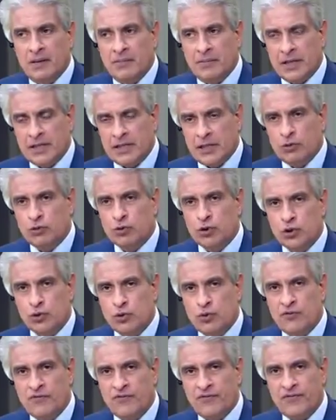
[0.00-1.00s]
ما تيجوا
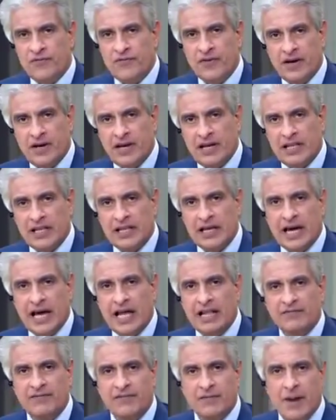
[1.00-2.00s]
نشوف آه، اللي
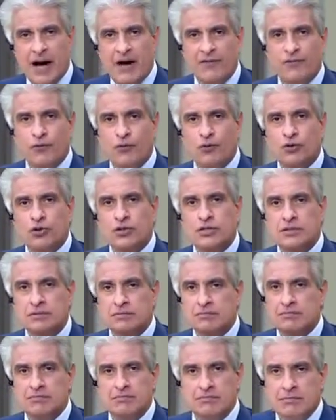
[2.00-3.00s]
خلف محفوظ
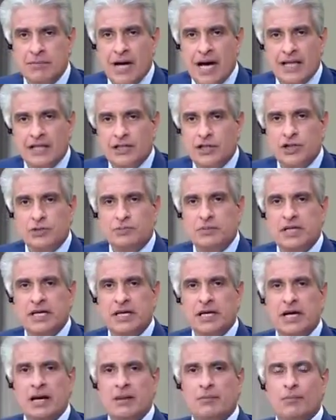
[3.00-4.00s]
ما حدش
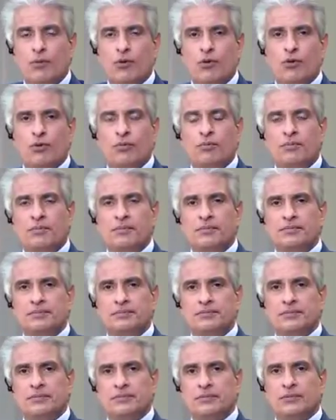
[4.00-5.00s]
بيجي جنبهم
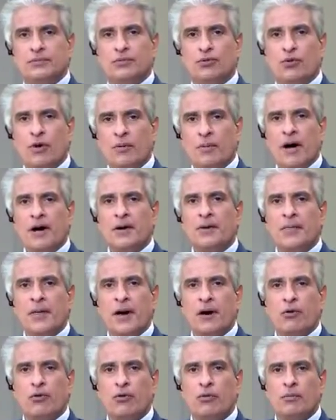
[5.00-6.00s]
وما
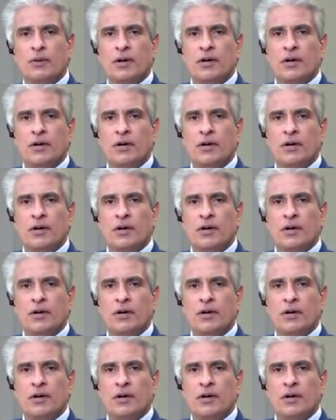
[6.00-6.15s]
أكثرهم